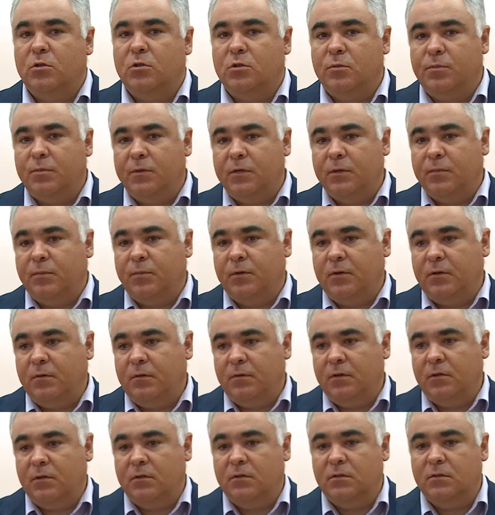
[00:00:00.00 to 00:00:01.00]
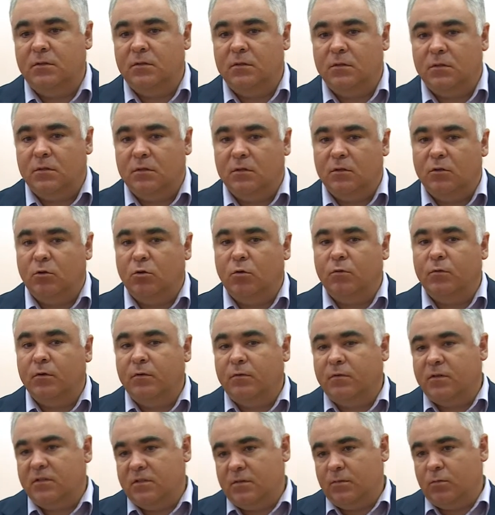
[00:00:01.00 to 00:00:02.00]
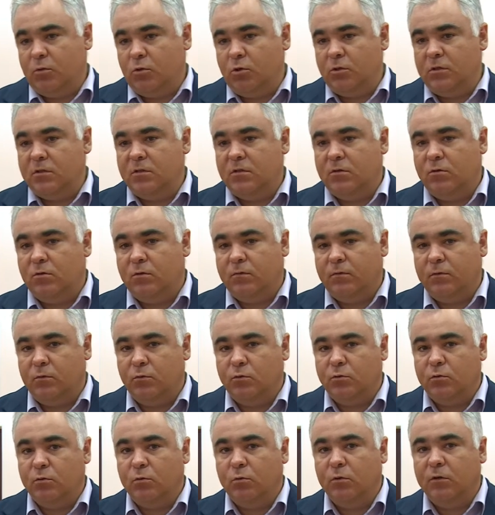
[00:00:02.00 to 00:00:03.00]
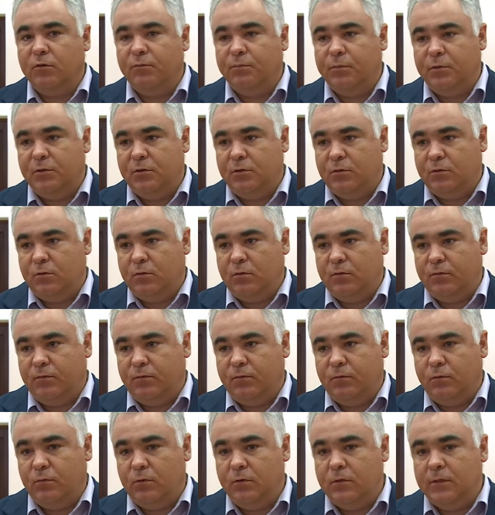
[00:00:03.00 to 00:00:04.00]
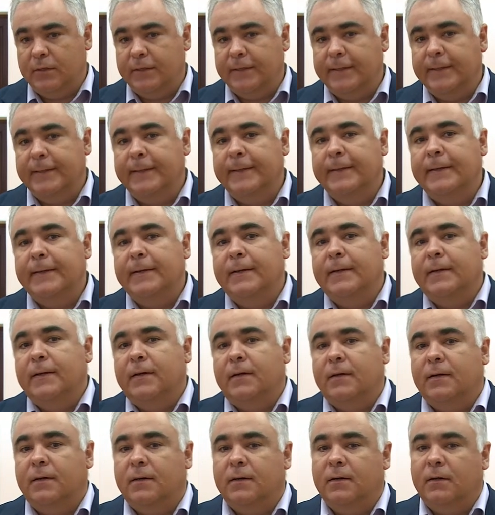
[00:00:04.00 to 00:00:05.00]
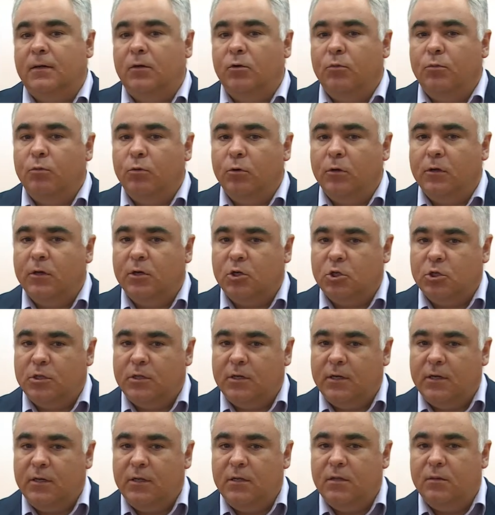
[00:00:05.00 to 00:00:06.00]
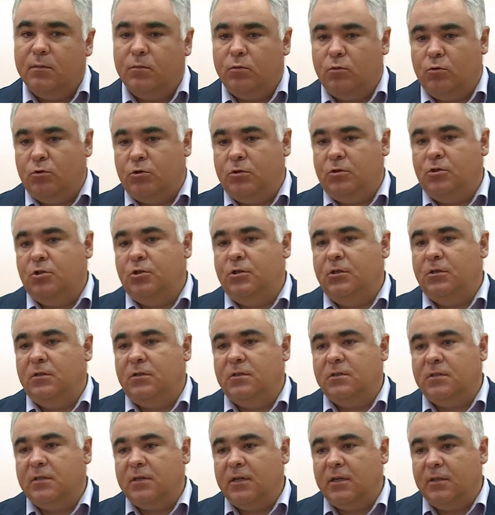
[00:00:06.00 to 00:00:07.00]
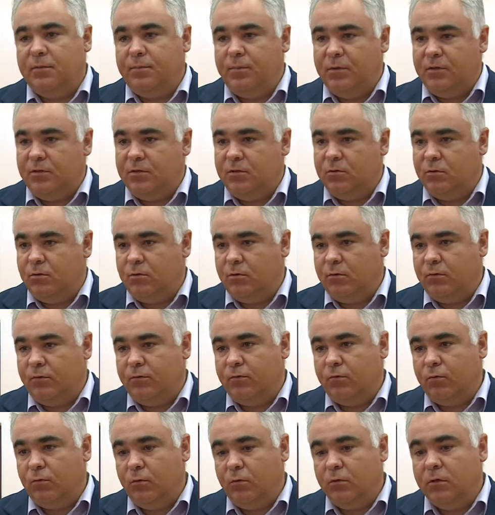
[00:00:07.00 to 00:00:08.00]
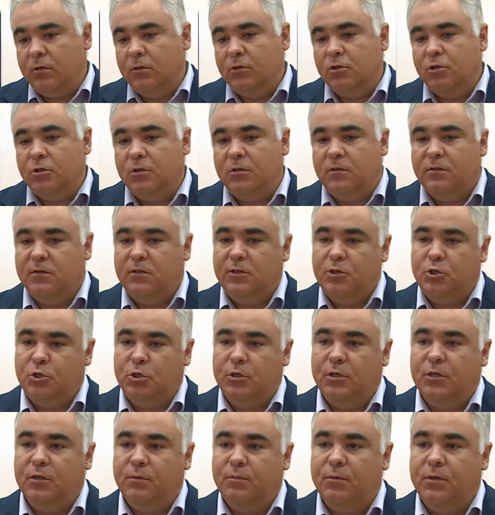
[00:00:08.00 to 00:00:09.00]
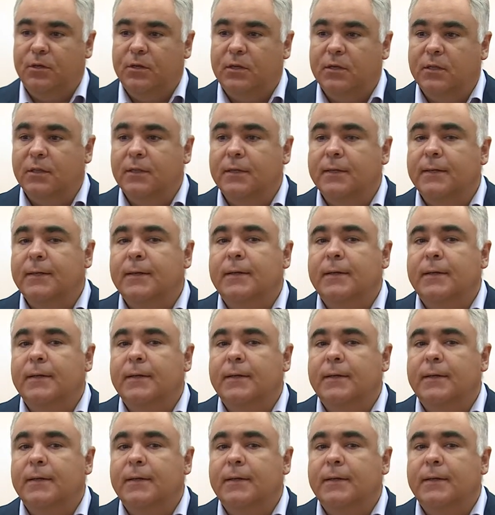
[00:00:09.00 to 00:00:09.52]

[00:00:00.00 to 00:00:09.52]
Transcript: Теперь появилась э, новая возможность, новая услуга в пенсионном фонде. А, любой гражданин может через сайт пенсионного фонда, через личный кабинет